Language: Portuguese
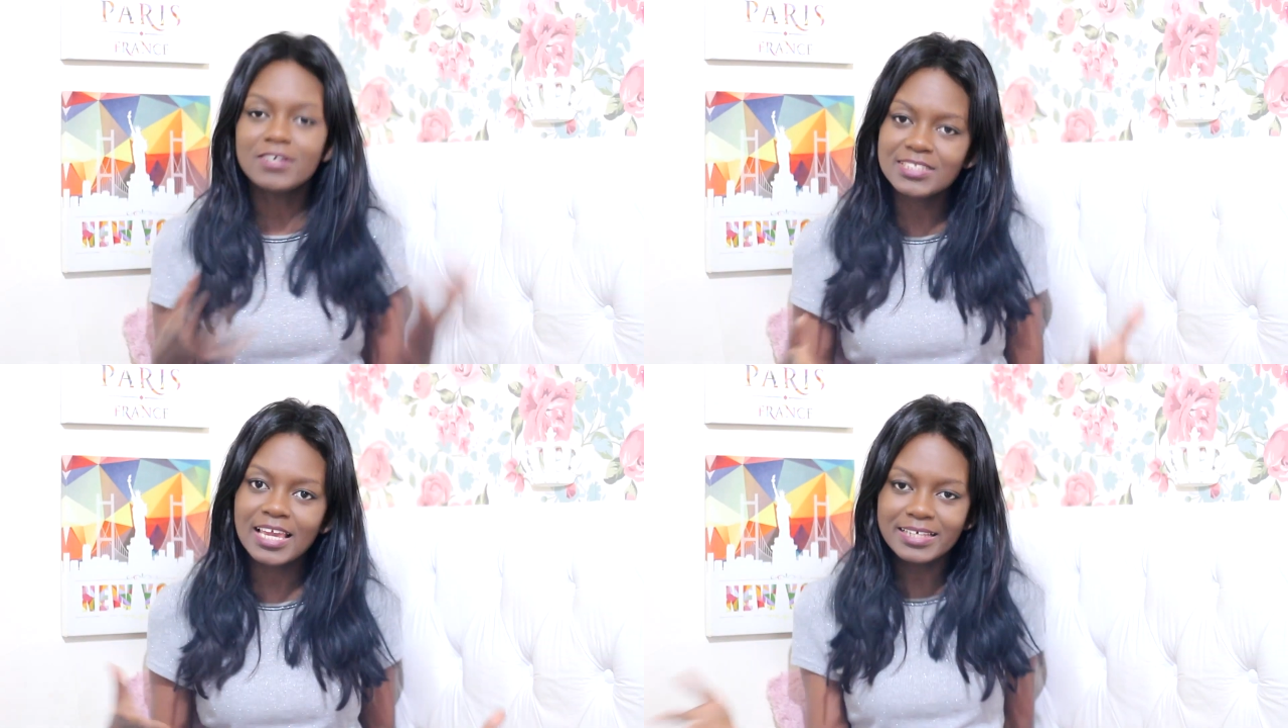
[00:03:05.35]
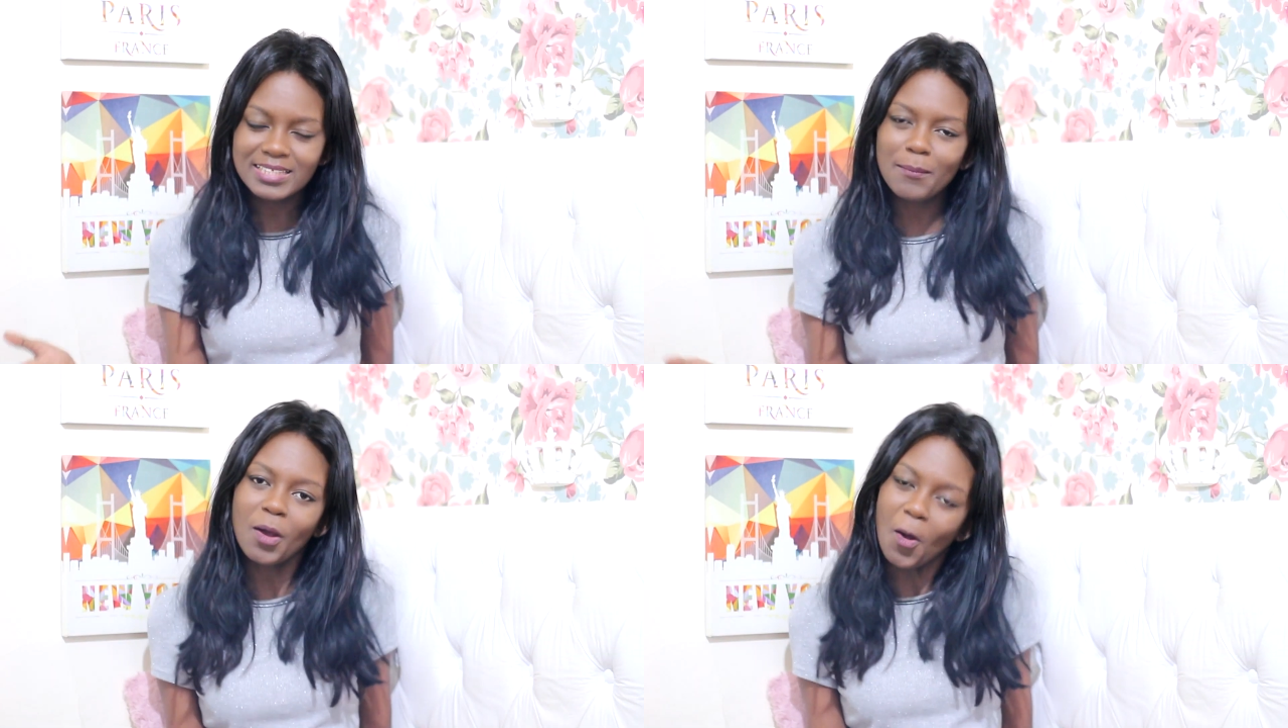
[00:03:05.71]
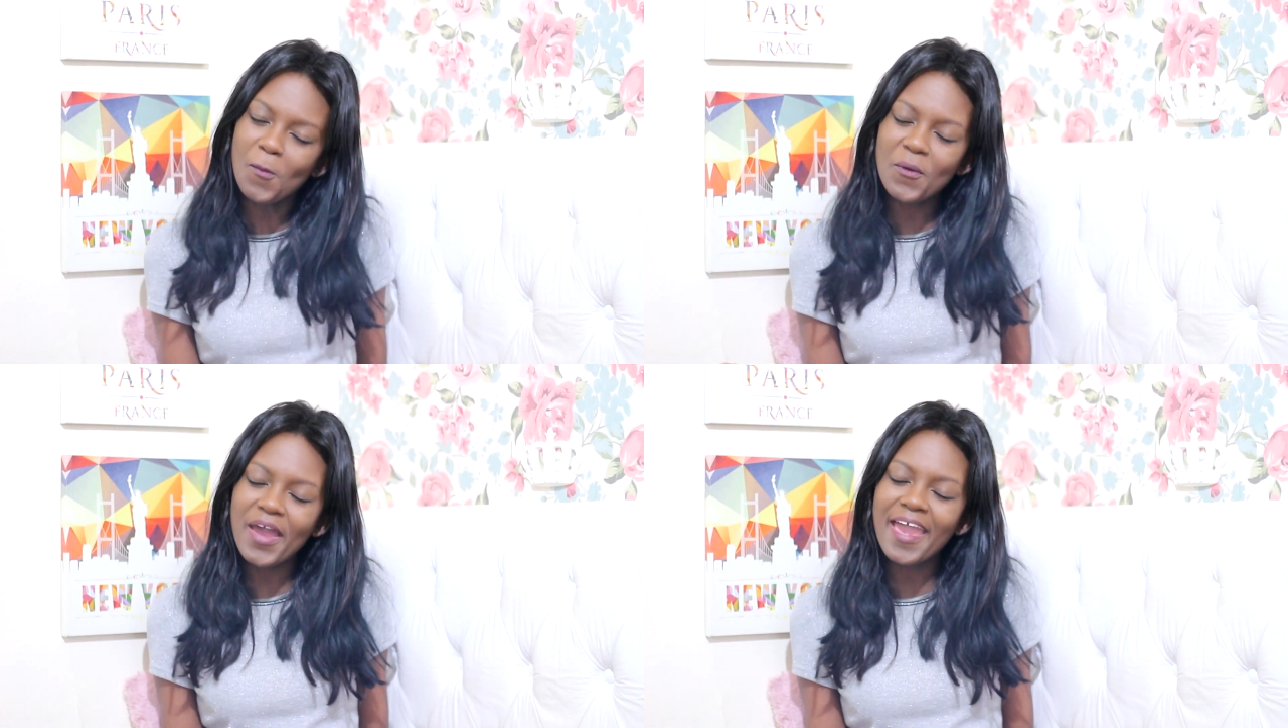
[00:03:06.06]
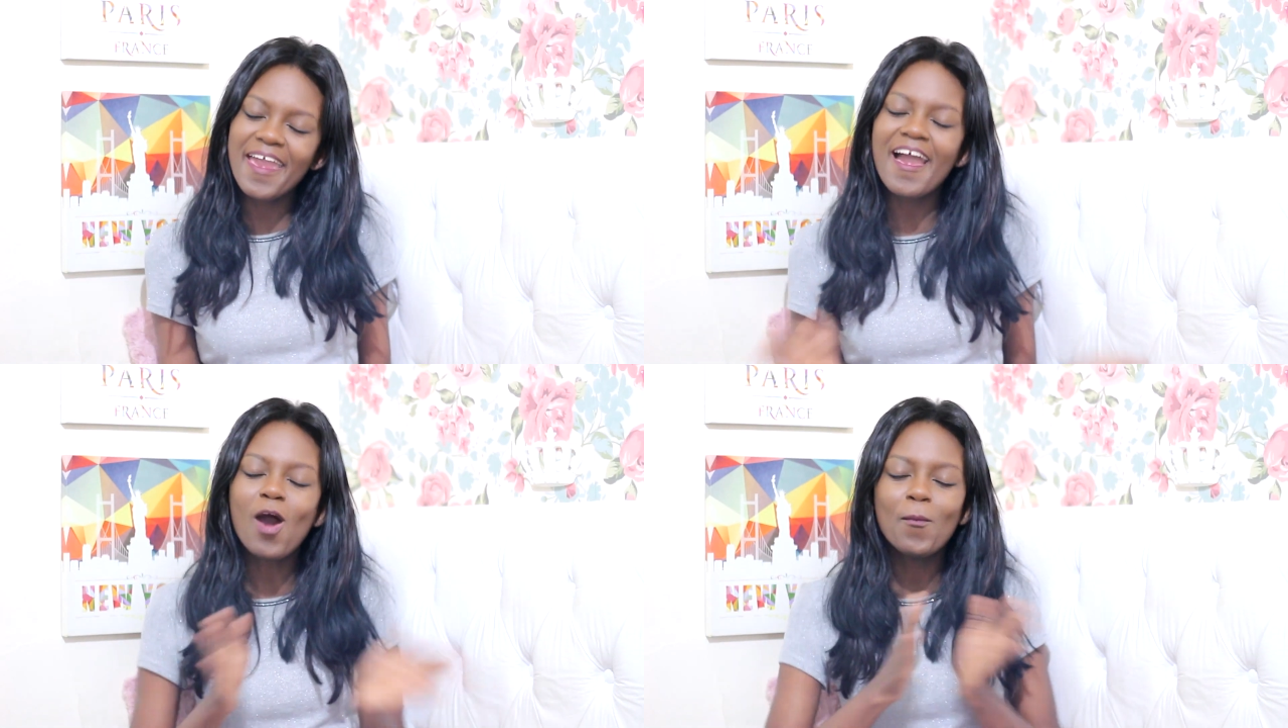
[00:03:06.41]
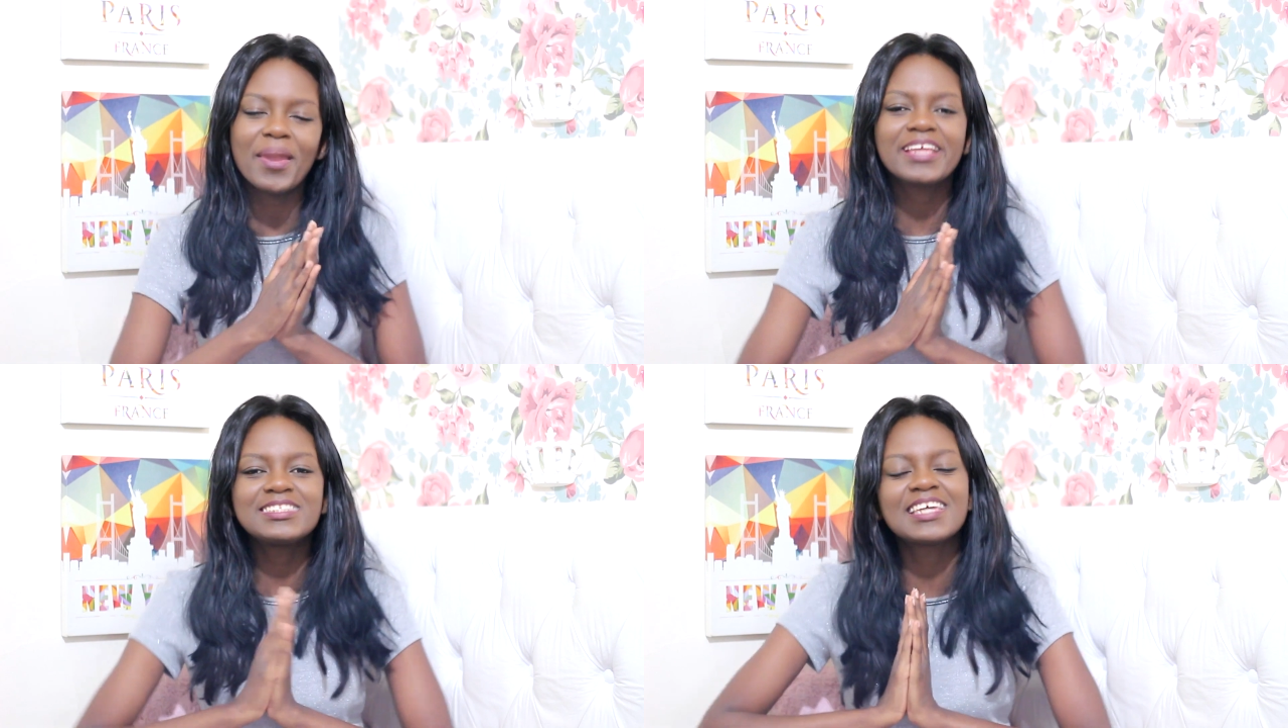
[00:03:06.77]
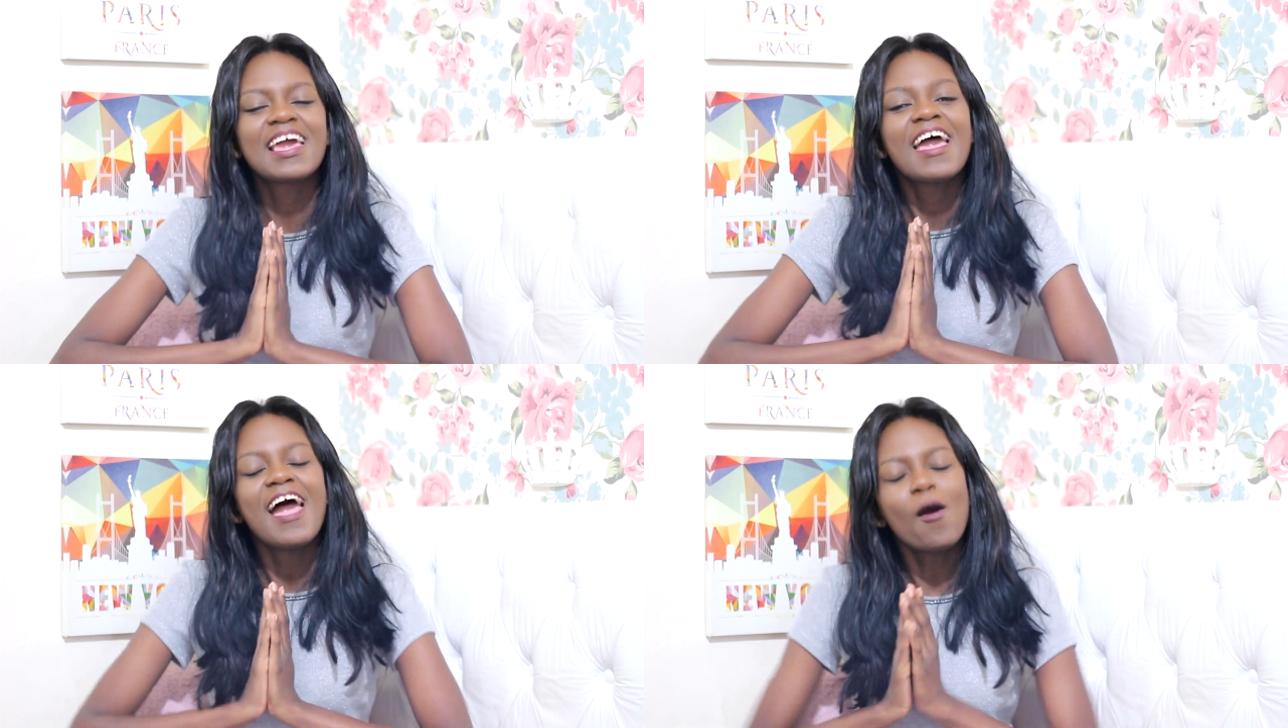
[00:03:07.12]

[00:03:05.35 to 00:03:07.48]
E você quer saber como é realmente.